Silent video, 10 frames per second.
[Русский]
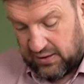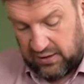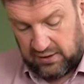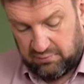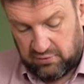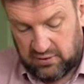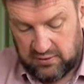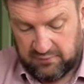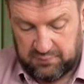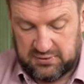рыбу
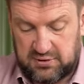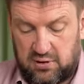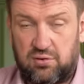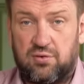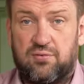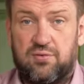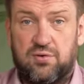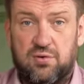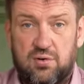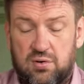в подсоленную воду,